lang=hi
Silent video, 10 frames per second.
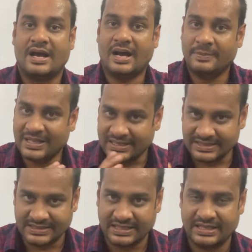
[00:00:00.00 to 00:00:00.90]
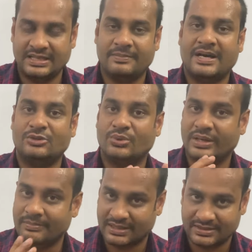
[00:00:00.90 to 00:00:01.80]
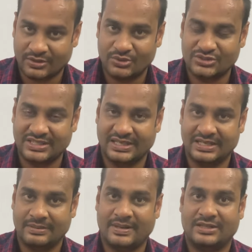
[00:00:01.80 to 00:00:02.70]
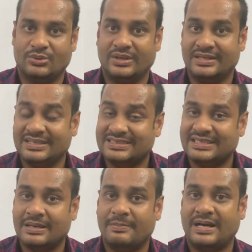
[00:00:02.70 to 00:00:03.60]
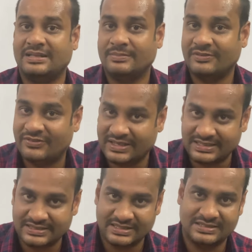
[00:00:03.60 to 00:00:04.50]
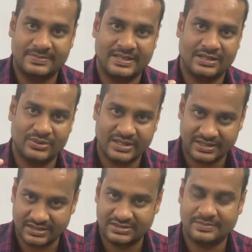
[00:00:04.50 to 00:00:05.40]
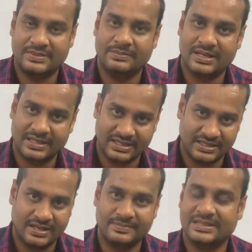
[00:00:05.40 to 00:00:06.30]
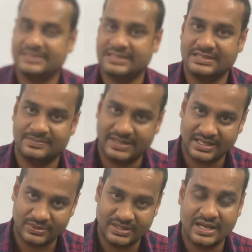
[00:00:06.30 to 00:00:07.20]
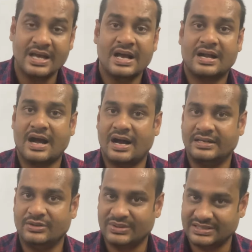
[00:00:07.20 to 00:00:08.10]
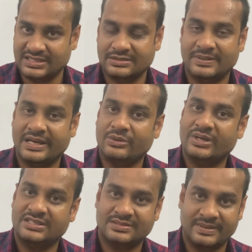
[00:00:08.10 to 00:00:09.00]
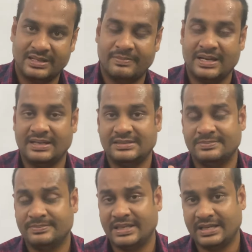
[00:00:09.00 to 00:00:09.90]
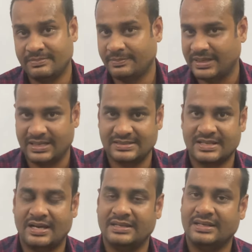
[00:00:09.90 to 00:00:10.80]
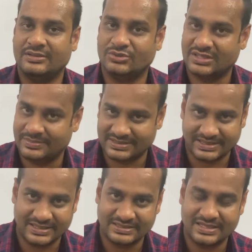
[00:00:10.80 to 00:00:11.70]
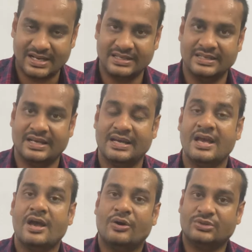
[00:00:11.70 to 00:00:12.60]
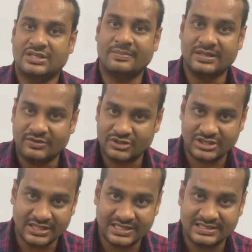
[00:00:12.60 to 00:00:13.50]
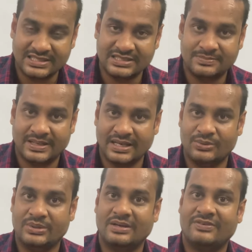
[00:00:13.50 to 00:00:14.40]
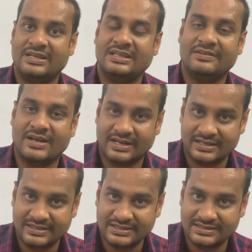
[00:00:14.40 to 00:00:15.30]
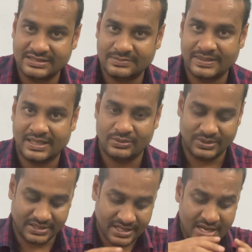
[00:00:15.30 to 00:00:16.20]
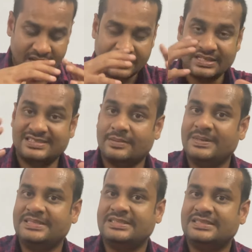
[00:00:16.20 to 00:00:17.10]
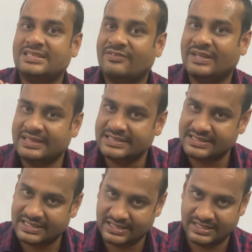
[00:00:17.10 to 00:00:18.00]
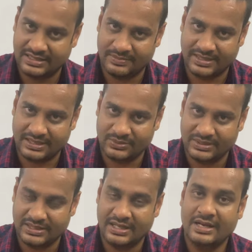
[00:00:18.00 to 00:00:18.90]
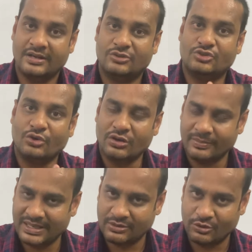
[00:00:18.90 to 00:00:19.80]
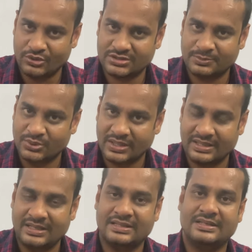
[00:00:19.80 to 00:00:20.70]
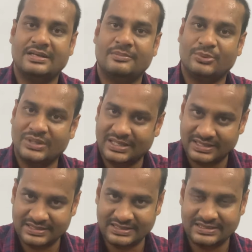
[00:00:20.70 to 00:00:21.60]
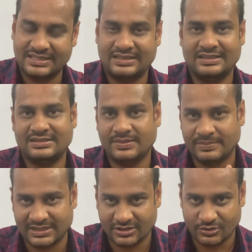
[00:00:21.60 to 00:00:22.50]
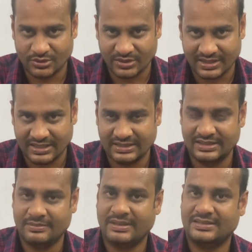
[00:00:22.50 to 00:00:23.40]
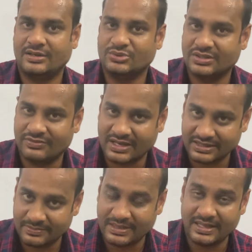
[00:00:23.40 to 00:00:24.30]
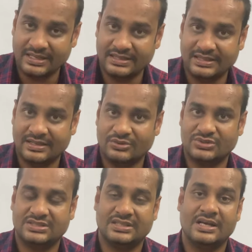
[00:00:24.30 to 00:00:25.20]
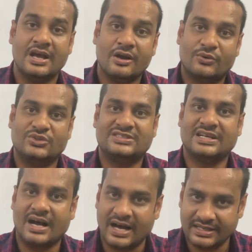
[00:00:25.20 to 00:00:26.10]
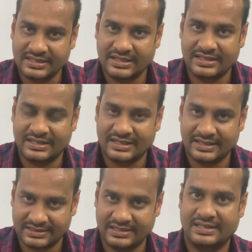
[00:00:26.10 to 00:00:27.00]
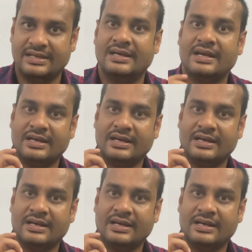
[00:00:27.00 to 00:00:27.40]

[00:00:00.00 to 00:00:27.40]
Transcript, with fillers: अब ये हिंदी सीखने की बात हो गई मात्राओं को सीखने की बात हो गई इसके बाद हमने फ्री सीरीज़ बनाई हुई है कठिन शब्द हिमला की नाम की सीरीज़ बनाई हुई है कहानियों की सीरीज़ बनाई हुई है जिसमें एक बयालीस एक में बयालीस कहानियाँ हैं दूसरे में सत्ताईस कहानियाँ हैं उसके बाद वर्कशीट की सीरीज़ बनाई हुई है फिर हिंदी व्याकरण की सीरीज़ बनाई हुई है ये सभी चीज़ें सिर्फ हिंदी सीखने के लिए बनाई हुई है तो जो लोग हमारा कोर्स पूरा कर लेते हैं पूरी हिंदी सीख जाते हैं सभी मात्राओं को कर लेते हैं मात्राओं से वाक्य बना लेते हैं खुद से खुद से कहानियाँ लिखने लगते हैं